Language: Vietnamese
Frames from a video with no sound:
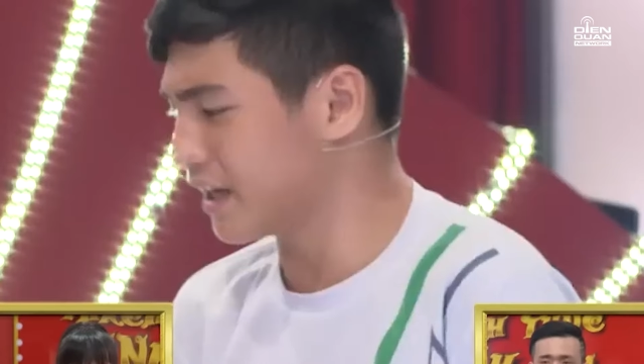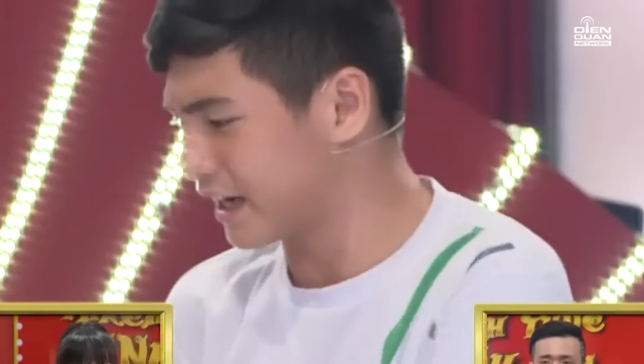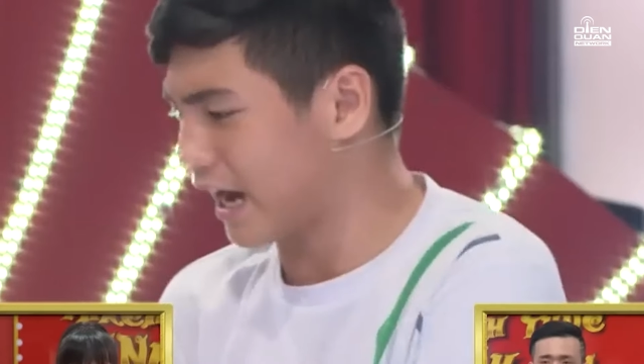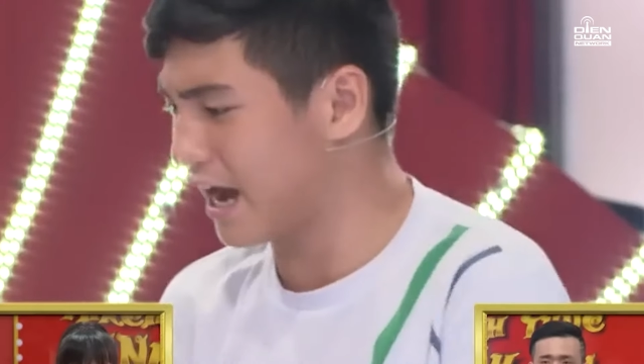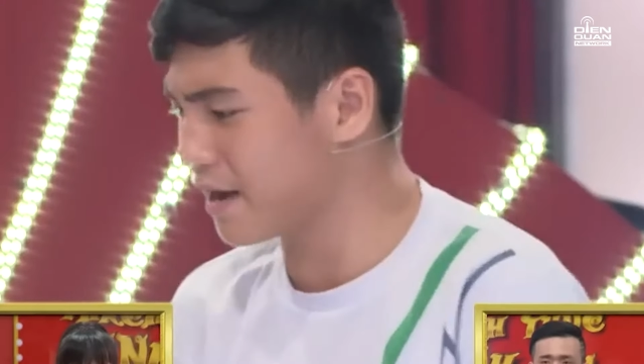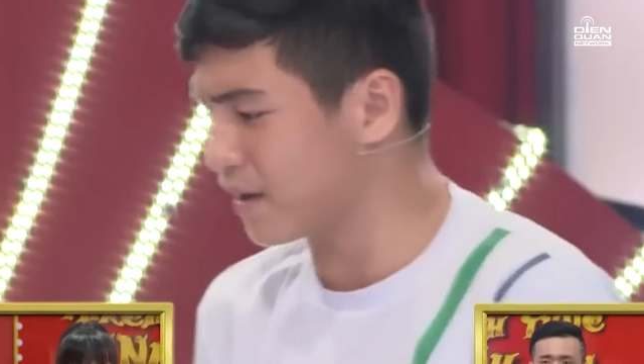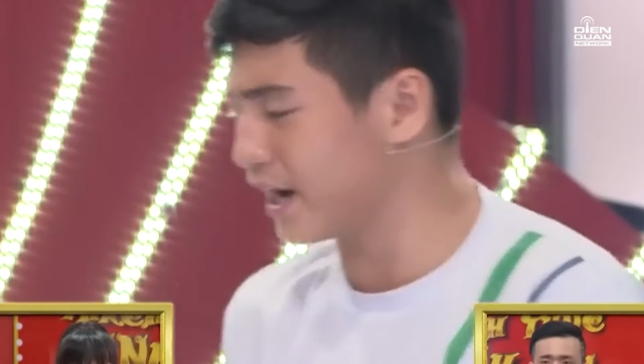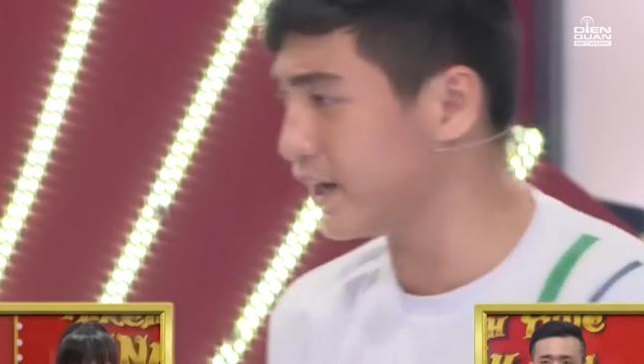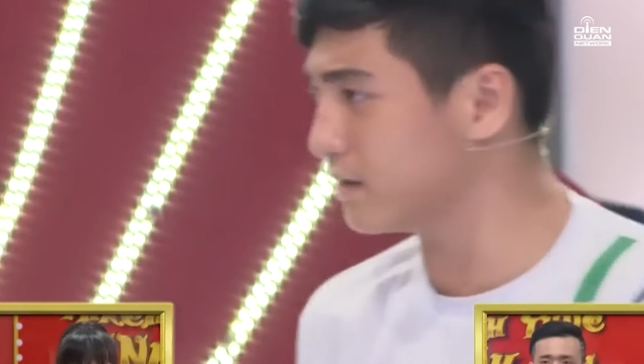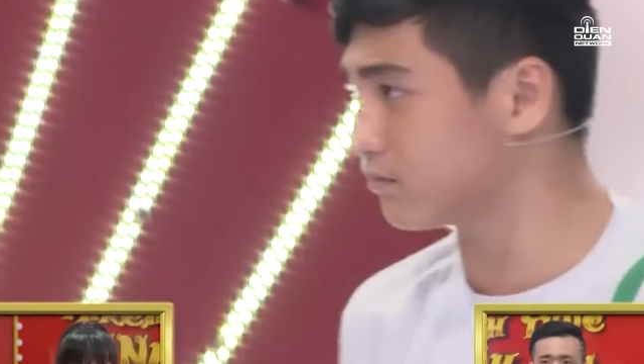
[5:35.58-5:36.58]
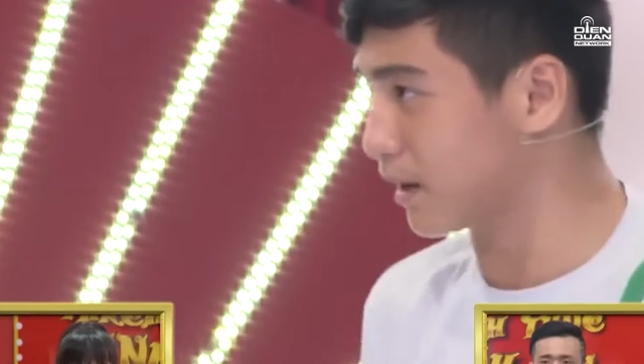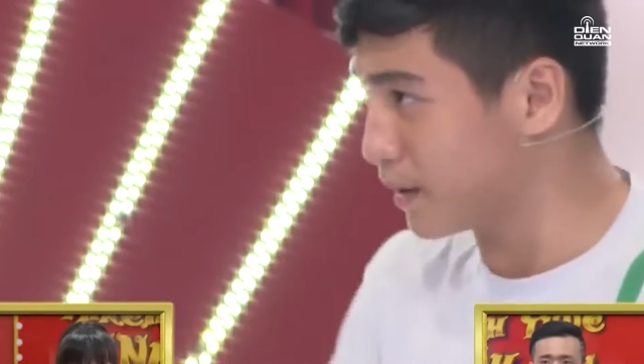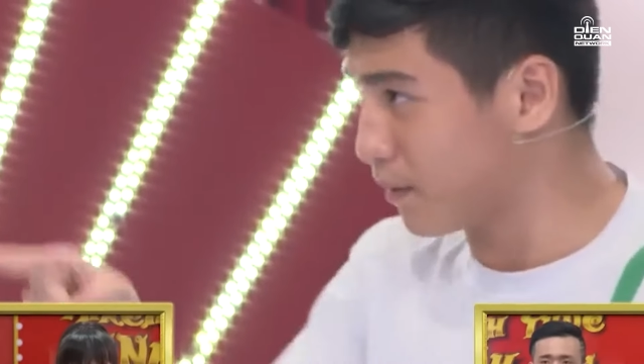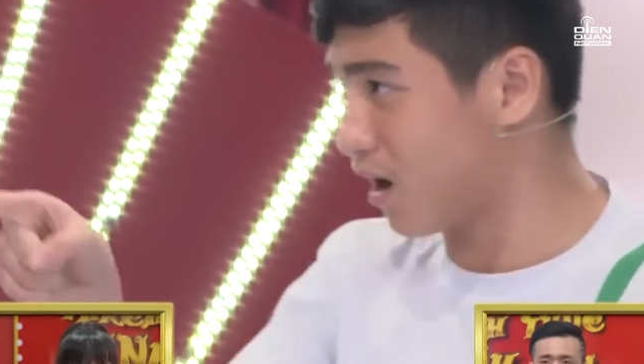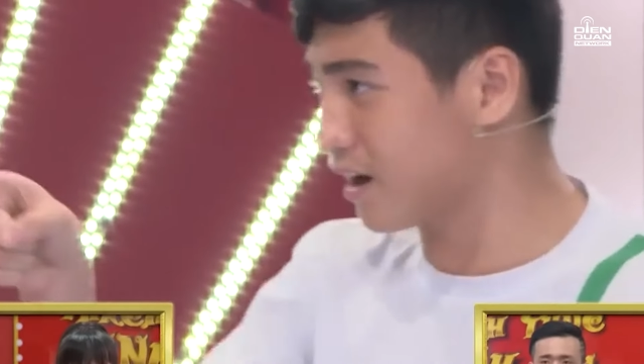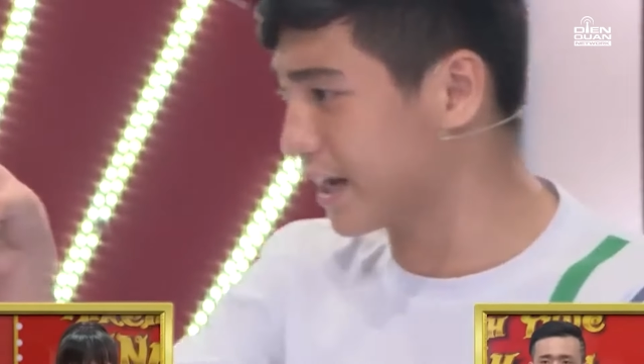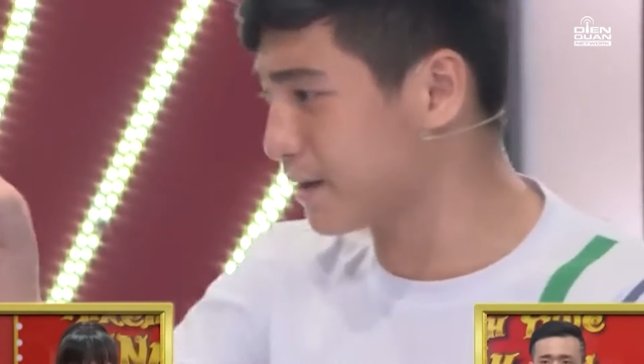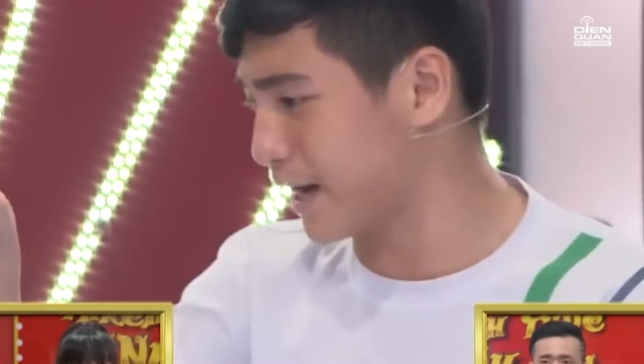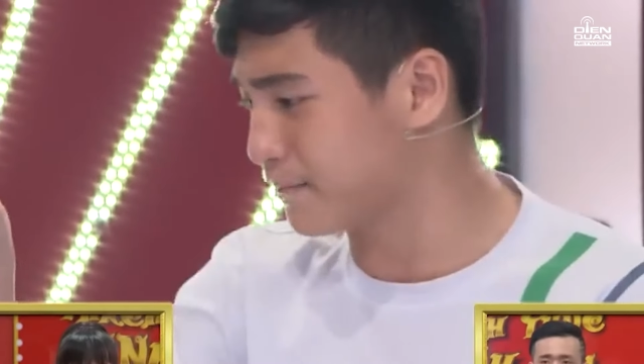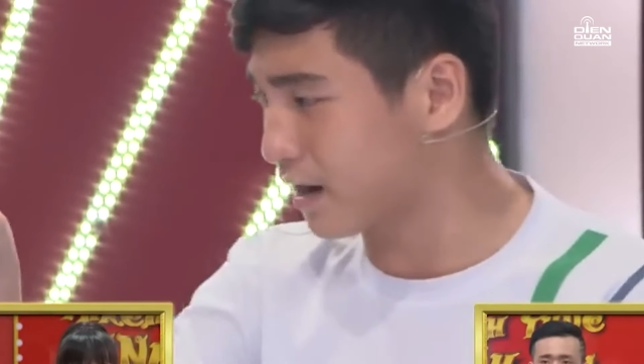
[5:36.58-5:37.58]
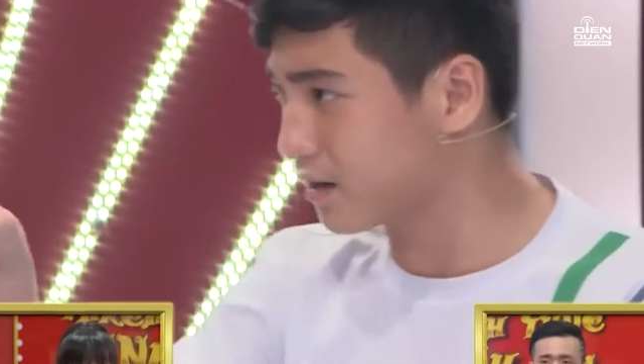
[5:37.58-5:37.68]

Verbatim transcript: Thì kệ mày, mà mày bỏ ngay cái bản